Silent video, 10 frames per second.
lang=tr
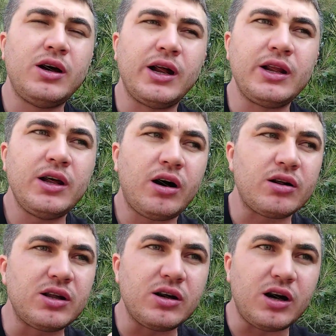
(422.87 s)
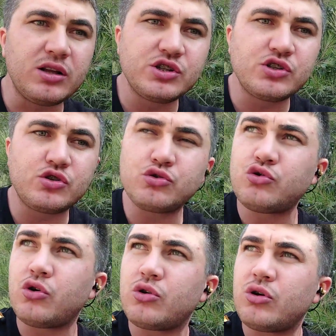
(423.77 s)
Hani al, alıcısı
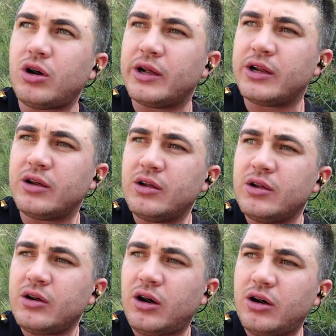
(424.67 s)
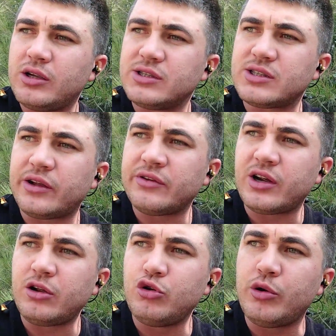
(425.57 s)
çok hani
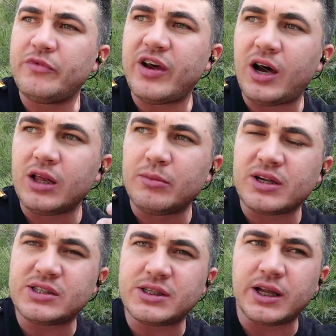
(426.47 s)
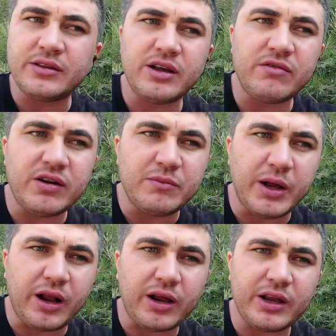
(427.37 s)
insanlar alıyorum veya almak isteyenler var,
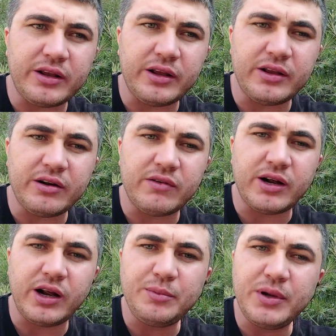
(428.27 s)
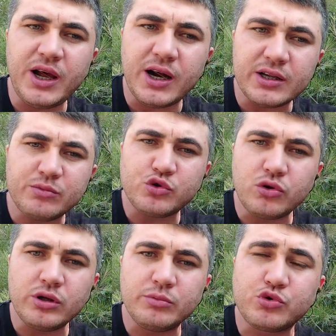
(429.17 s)
merak edenler var. Hani bir
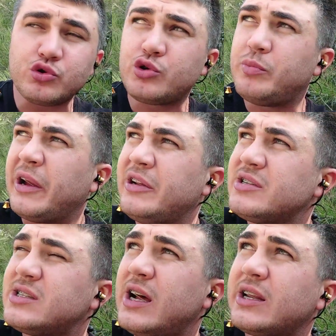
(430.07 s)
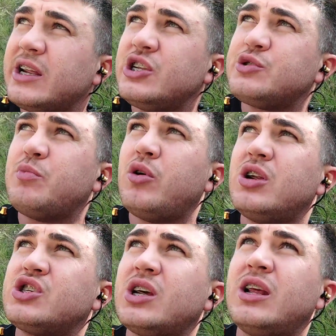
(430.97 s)
yardımcı olayım. Çünkü ben izlerken hiç
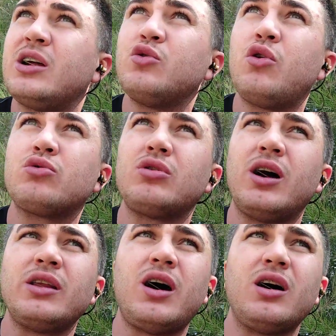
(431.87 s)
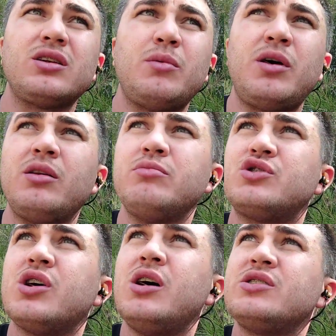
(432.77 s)
böyle şeyler yoktu. Hani adam
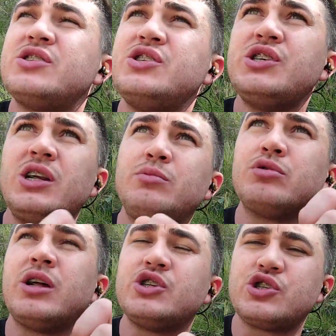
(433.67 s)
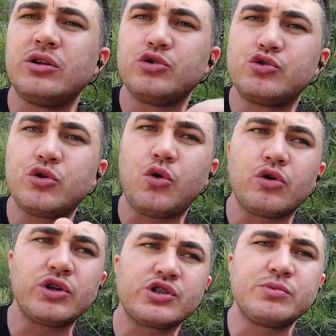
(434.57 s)
almış, sinyali buradan çalışıyor,
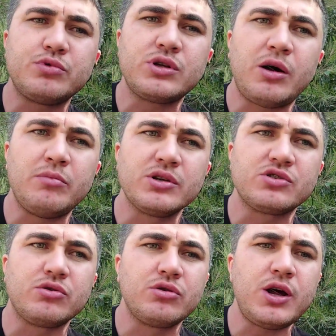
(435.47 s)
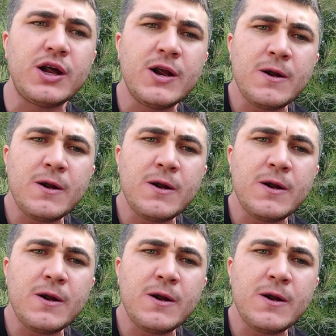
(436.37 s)
kornası buradan basılıyor.